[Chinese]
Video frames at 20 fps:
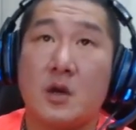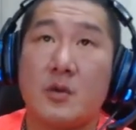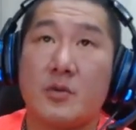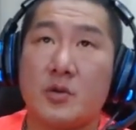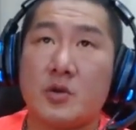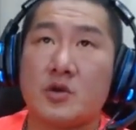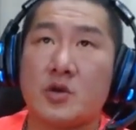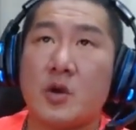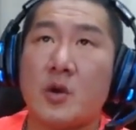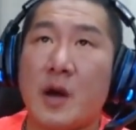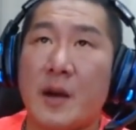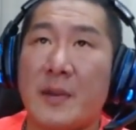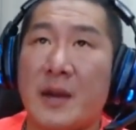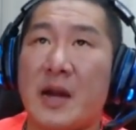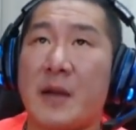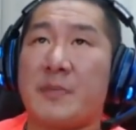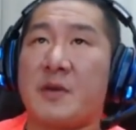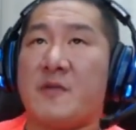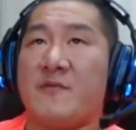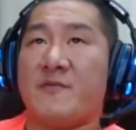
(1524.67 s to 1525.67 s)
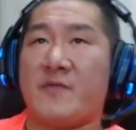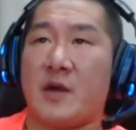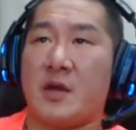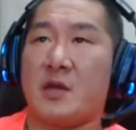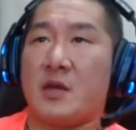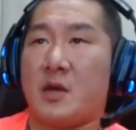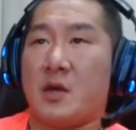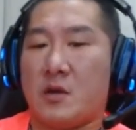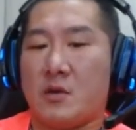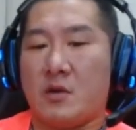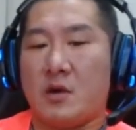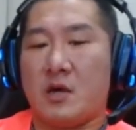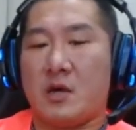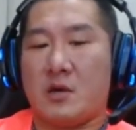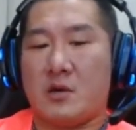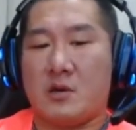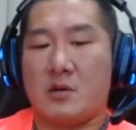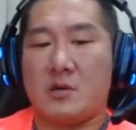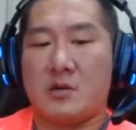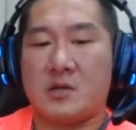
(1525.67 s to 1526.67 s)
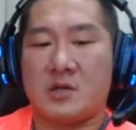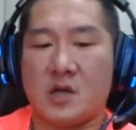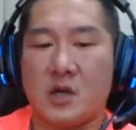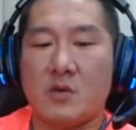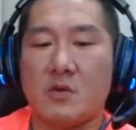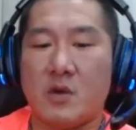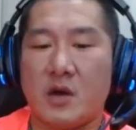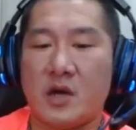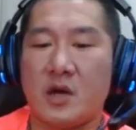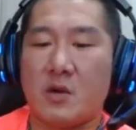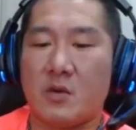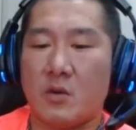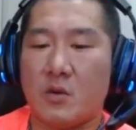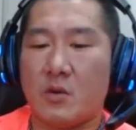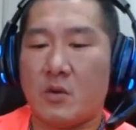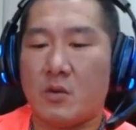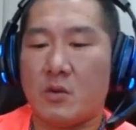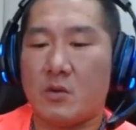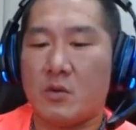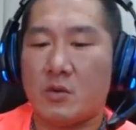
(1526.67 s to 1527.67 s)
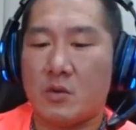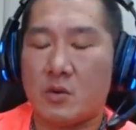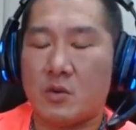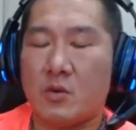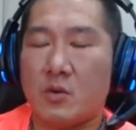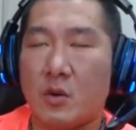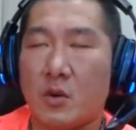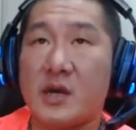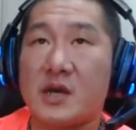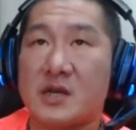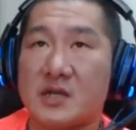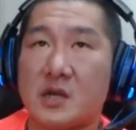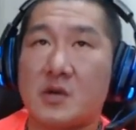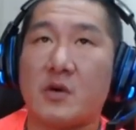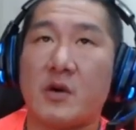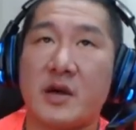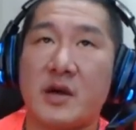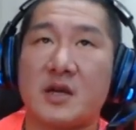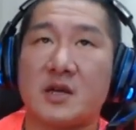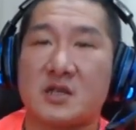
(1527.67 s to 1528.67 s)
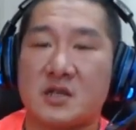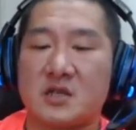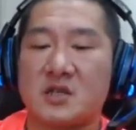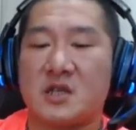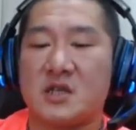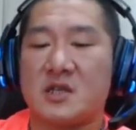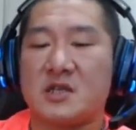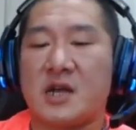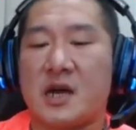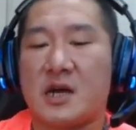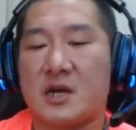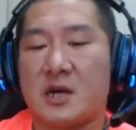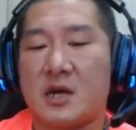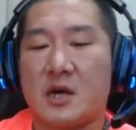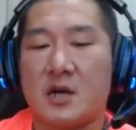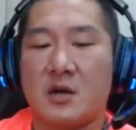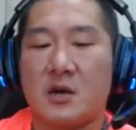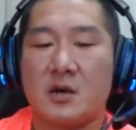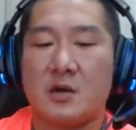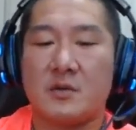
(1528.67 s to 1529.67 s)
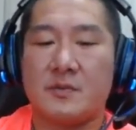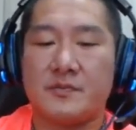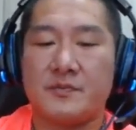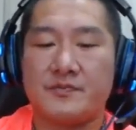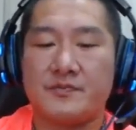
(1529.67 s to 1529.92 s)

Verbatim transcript: 不是说我要帮他平反的，因为身为我也身为一个执行长啊，哦，